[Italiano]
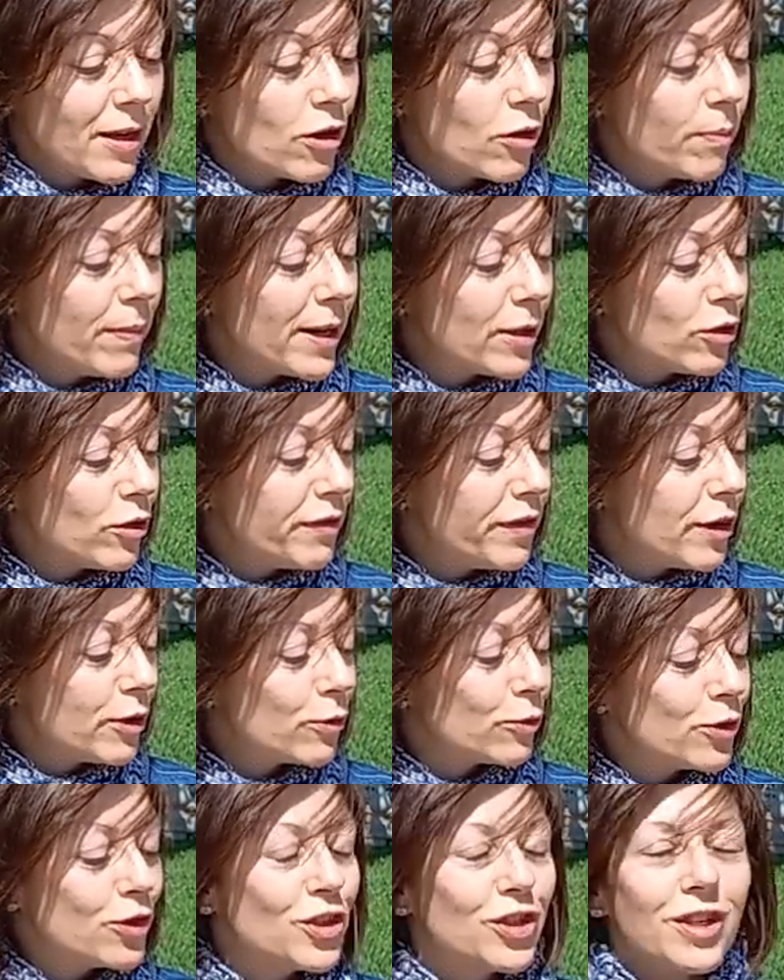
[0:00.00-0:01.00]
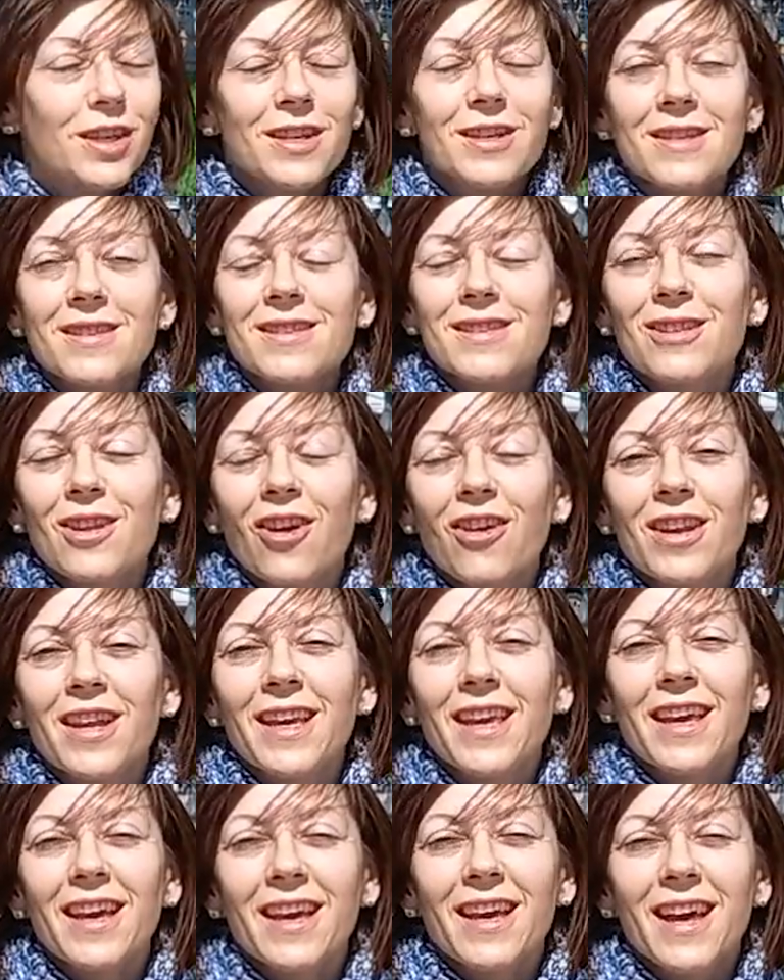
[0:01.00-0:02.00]
Roberto Ferrucci,
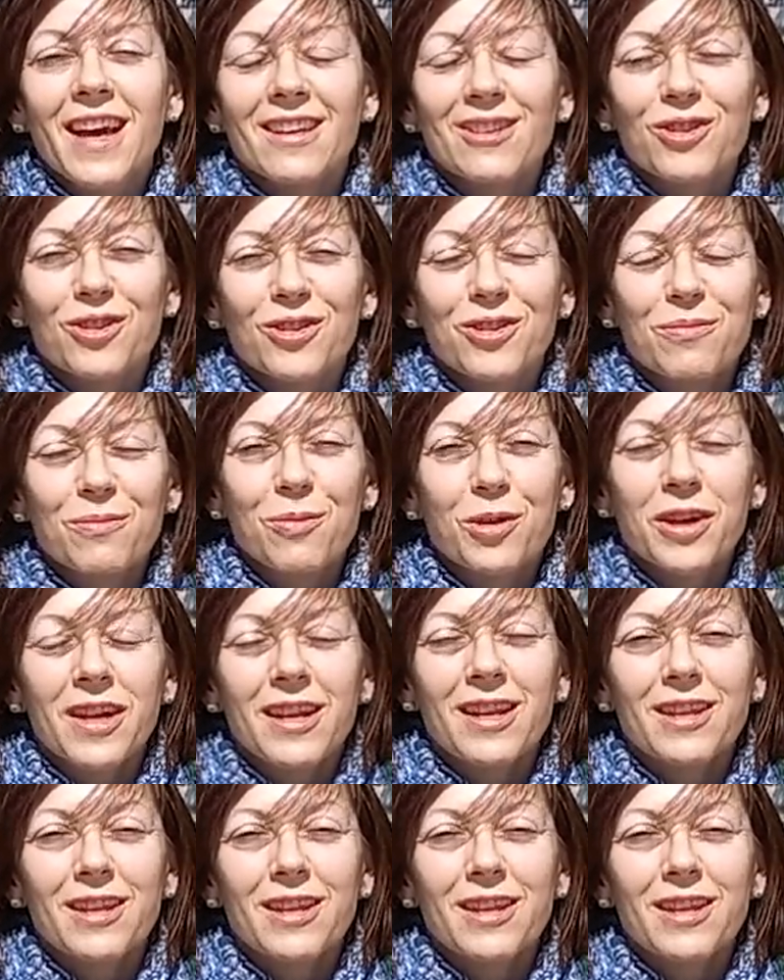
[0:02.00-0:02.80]
Storie che accadono. Buona